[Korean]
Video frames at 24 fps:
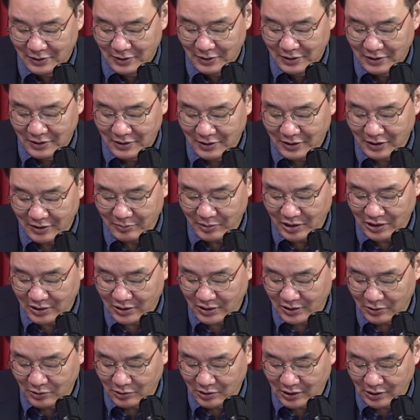
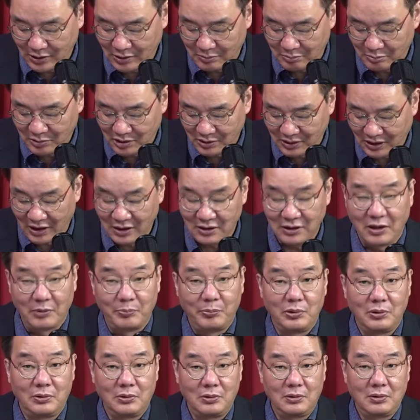이재명이 요새 뭐 당
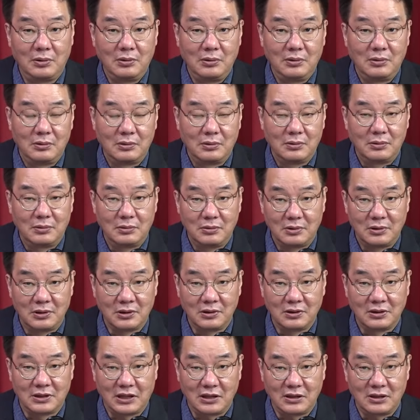대표
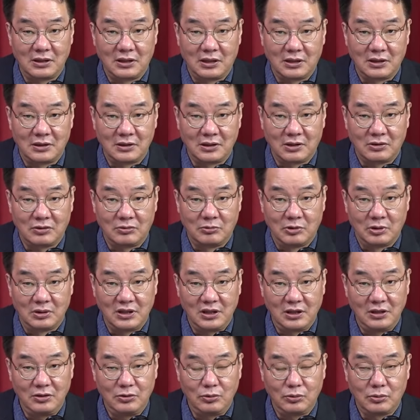선거 다시 나간다고 뭐
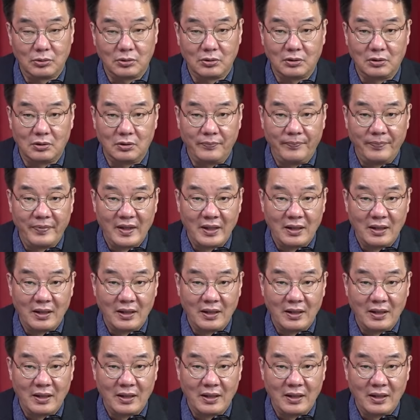뛰두르고